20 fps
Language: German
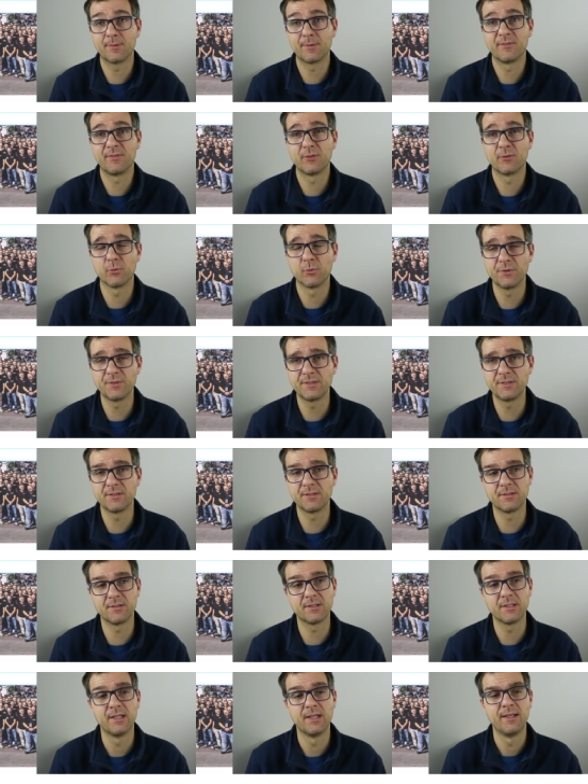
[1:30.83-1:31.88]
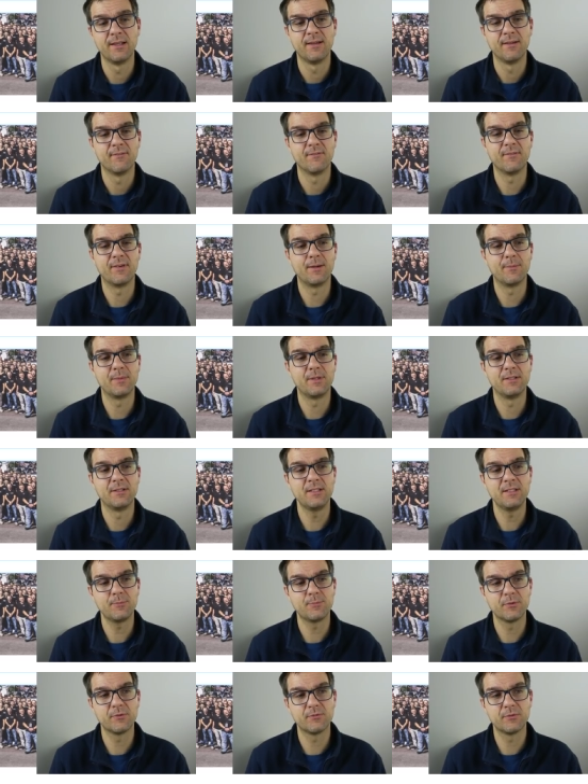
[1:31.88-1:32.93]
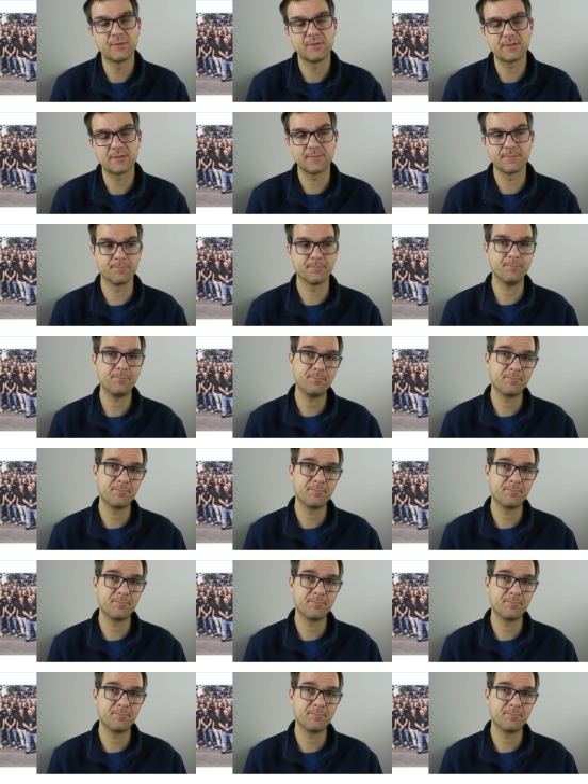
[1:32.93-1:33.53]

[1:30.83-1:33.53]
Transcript: aber wie groß sie sind, war mir nicht bewusst.